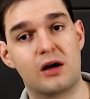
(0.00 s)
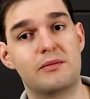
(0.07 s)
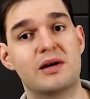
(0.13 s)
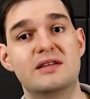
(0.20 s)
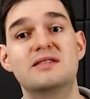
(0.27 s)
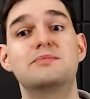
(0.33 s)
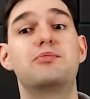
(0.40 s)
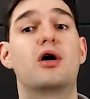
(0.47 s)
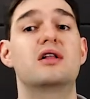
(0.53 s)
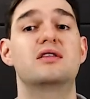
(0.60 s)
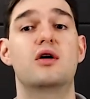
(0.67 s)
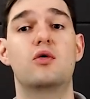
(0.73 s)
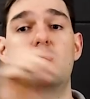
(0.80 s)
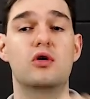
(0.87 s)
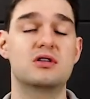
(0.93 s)
mas pode ter
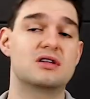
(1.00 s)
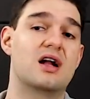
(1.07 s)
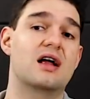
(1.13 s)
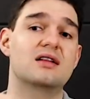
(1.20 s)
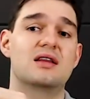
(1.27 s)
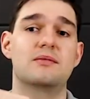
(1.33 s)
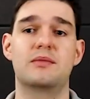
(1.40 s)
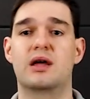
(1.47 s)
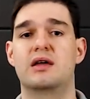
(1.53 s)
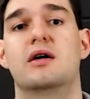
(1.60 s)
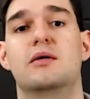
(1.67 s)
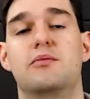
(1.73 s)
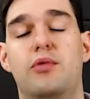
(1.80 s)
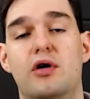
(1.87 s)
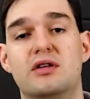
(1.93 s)
o contrário também.
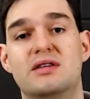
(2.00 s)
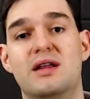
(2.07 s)
Pode ter